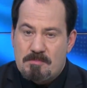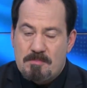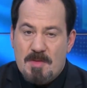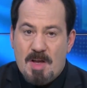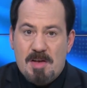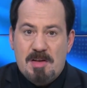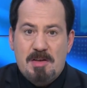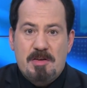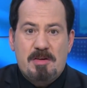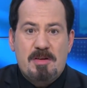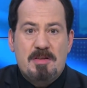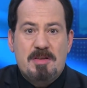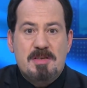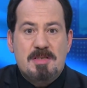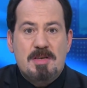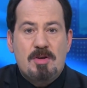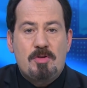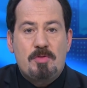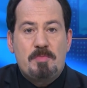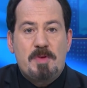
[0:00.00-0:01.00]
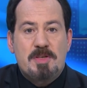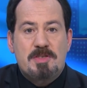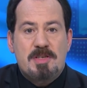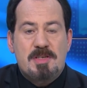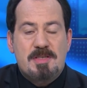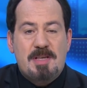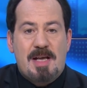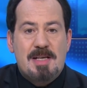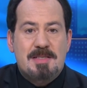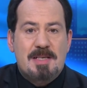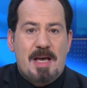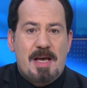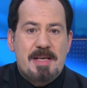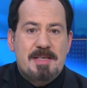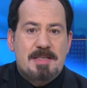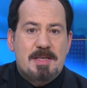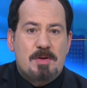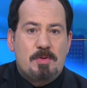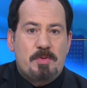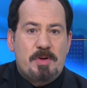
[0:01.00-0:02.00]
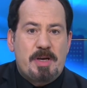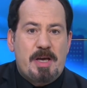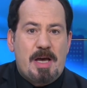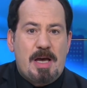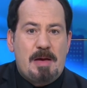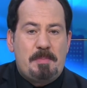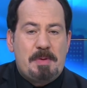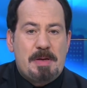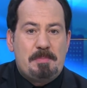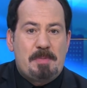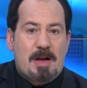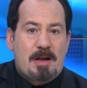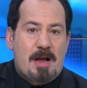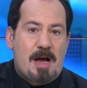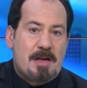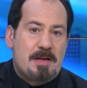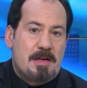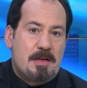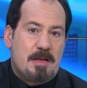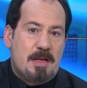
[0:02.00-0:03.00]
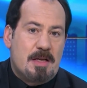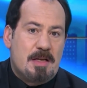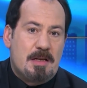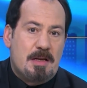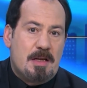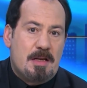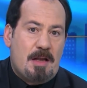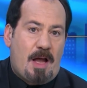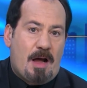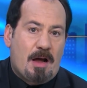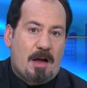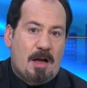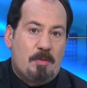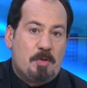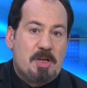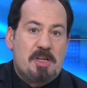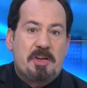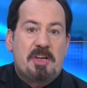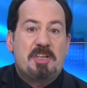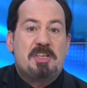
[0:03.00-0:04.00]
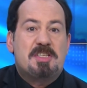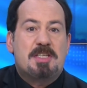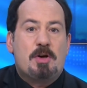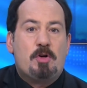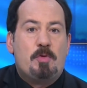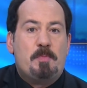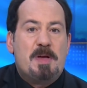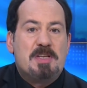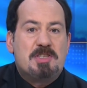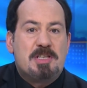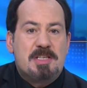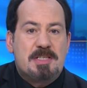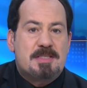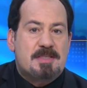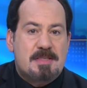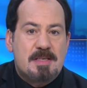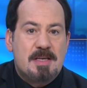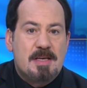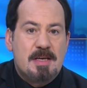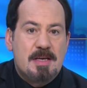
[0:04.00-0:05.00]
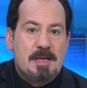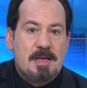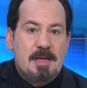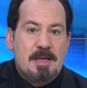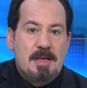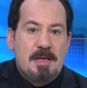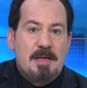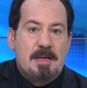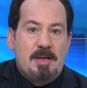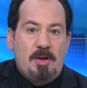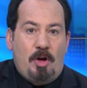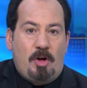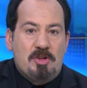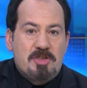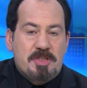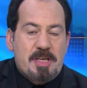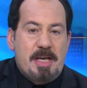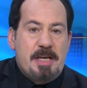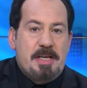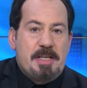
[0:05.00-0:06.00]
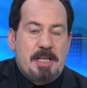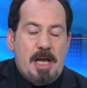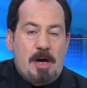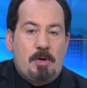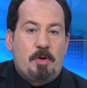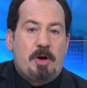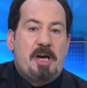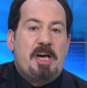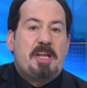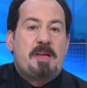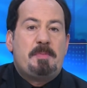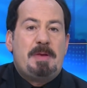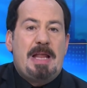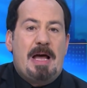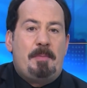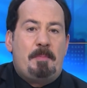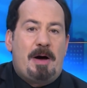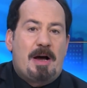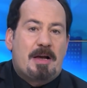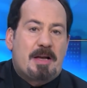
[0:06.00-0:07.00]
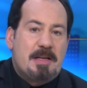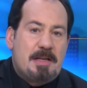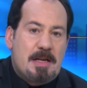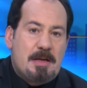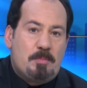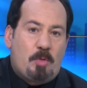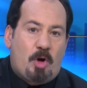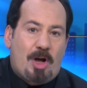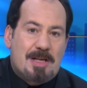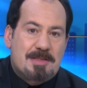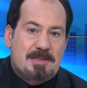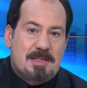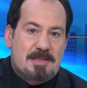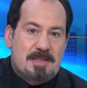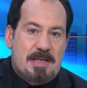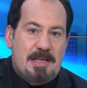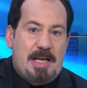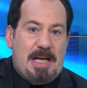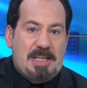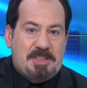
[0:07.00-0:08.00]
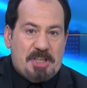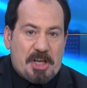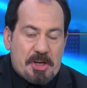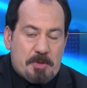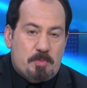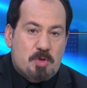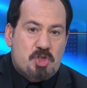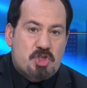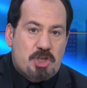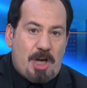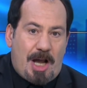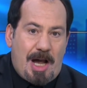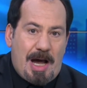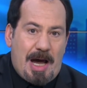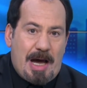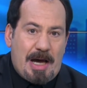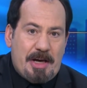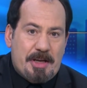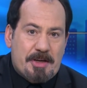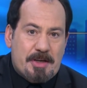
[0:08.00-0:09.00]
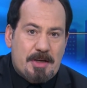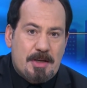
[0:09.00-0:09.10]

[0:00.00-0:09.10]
اللي يريد يسوي مجلس عزاء يسويها بالمكان الحق واللي يريد يسوي مجلس حسيني او غيره بالاماكن المخصصه اللي احترموا الشعائر